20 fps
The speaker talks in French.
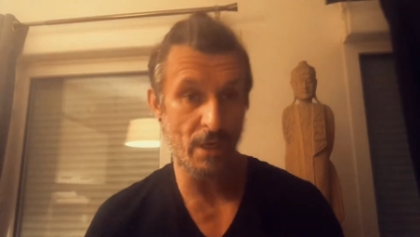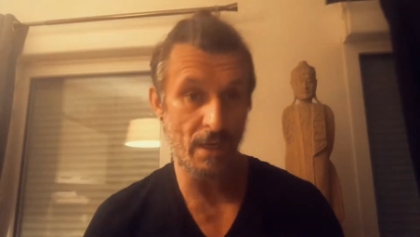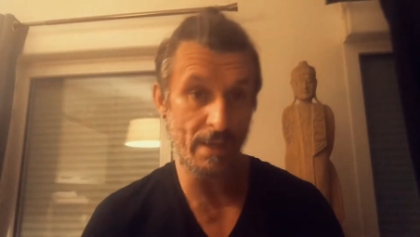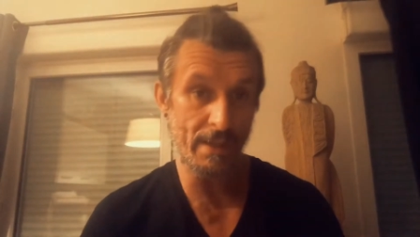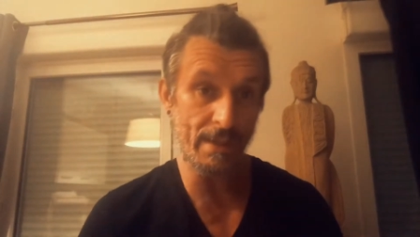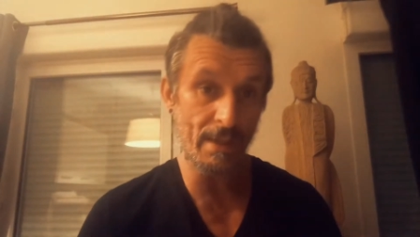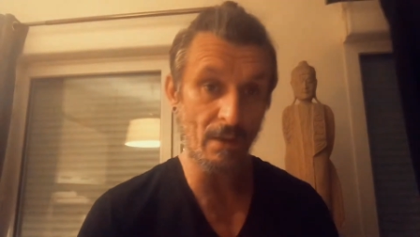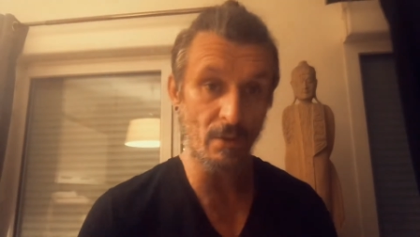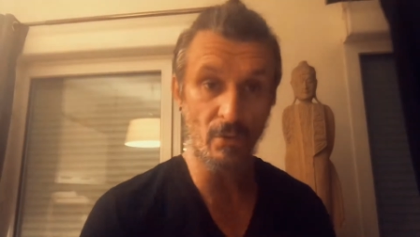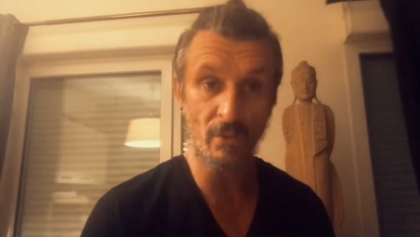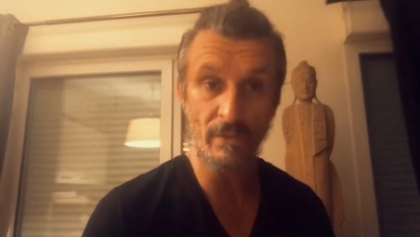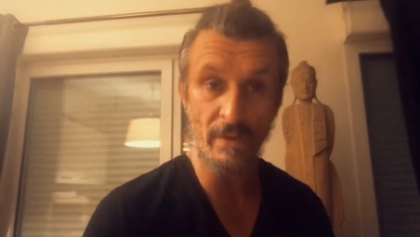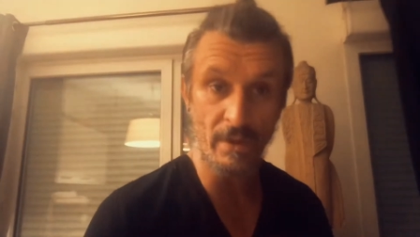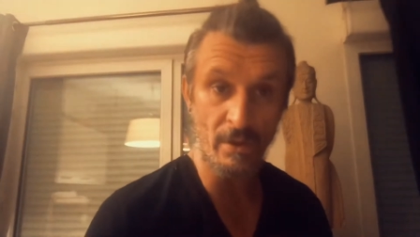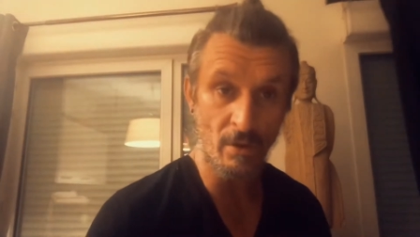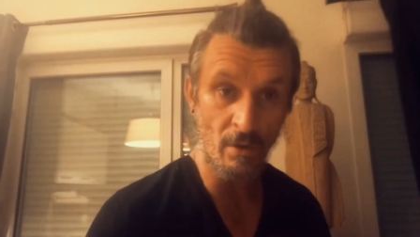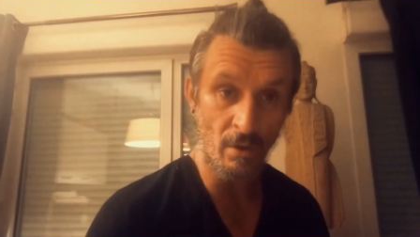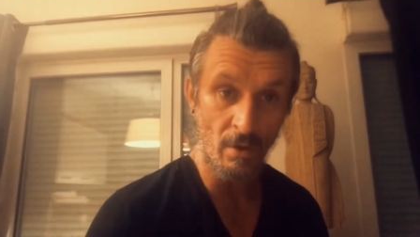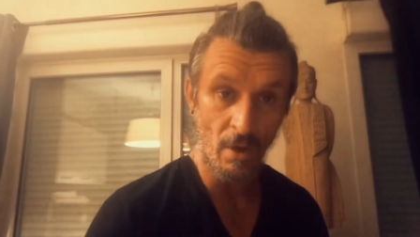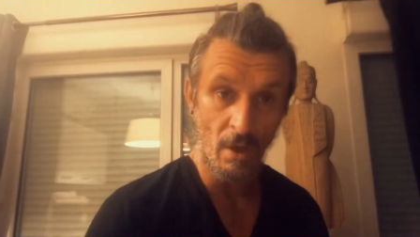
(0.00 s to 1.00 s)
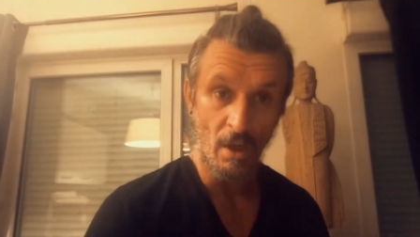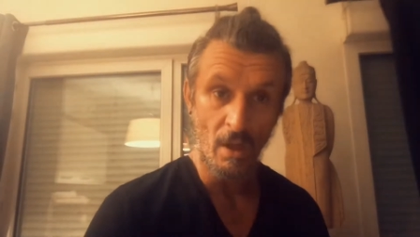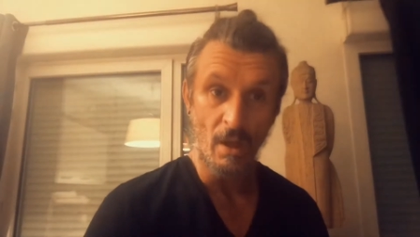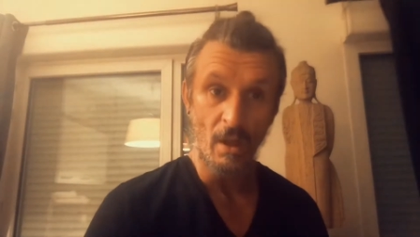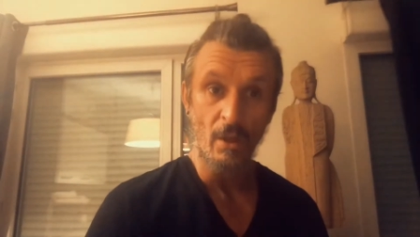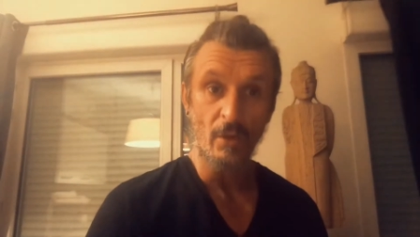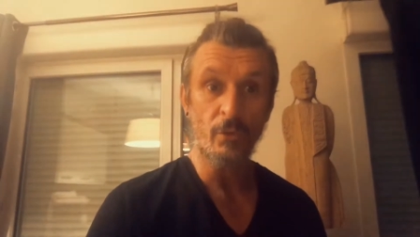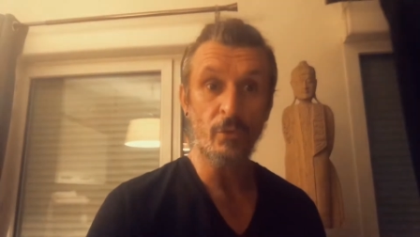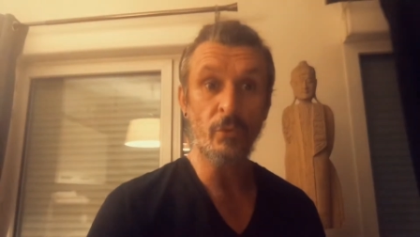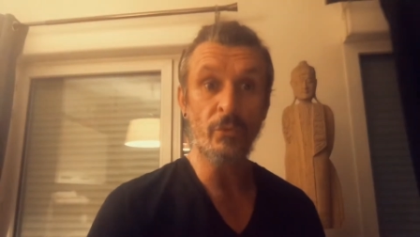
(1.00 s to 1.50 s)
les inconvénients
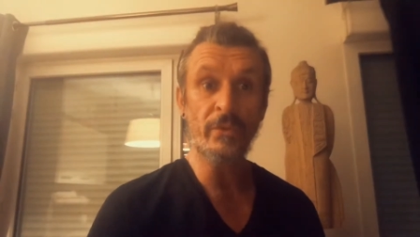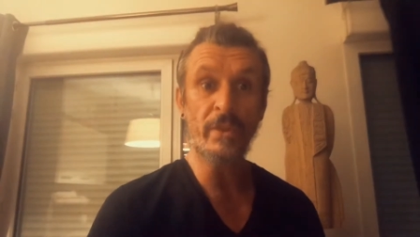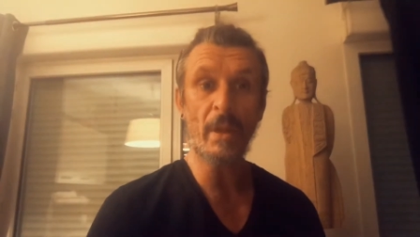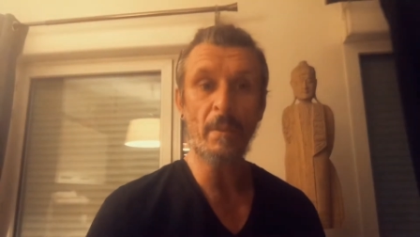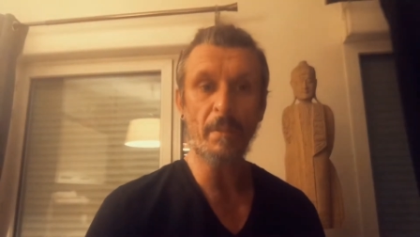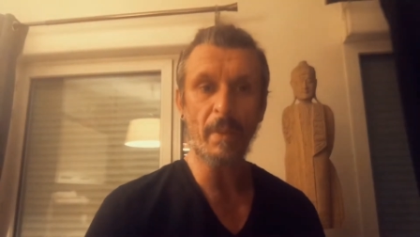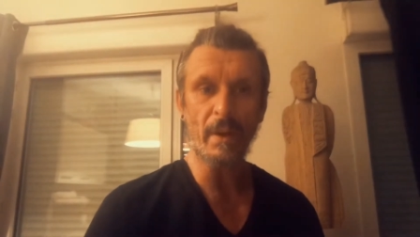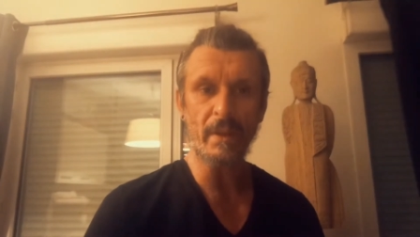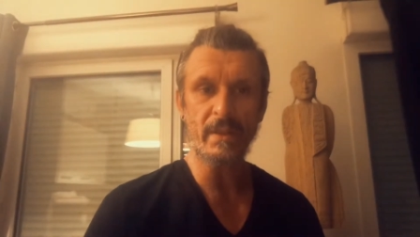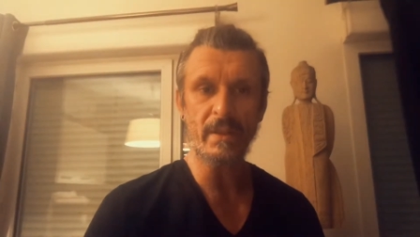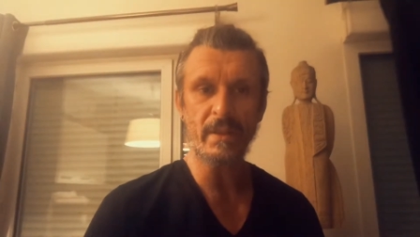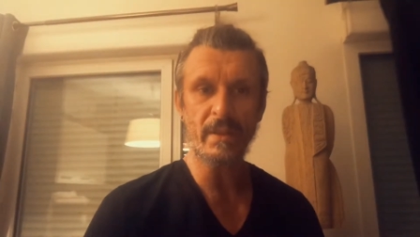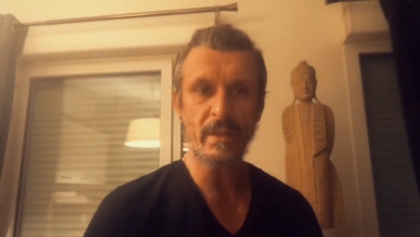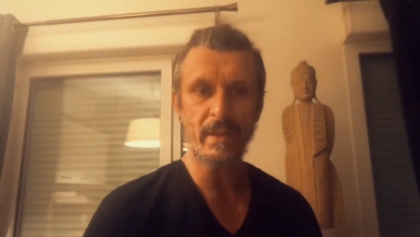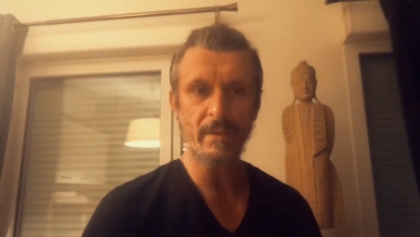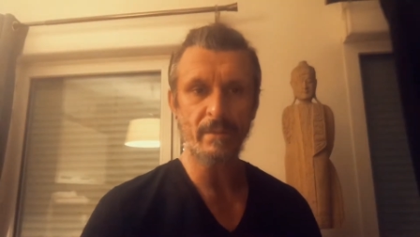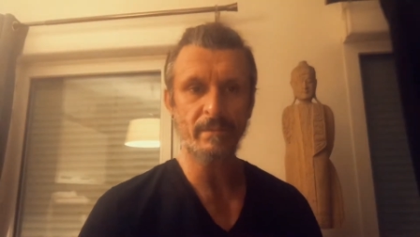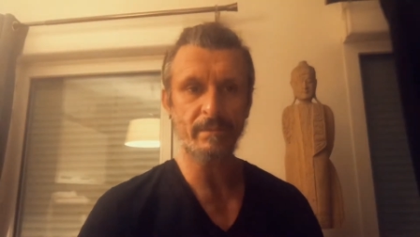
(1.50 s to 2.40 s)
d'une telle pratique.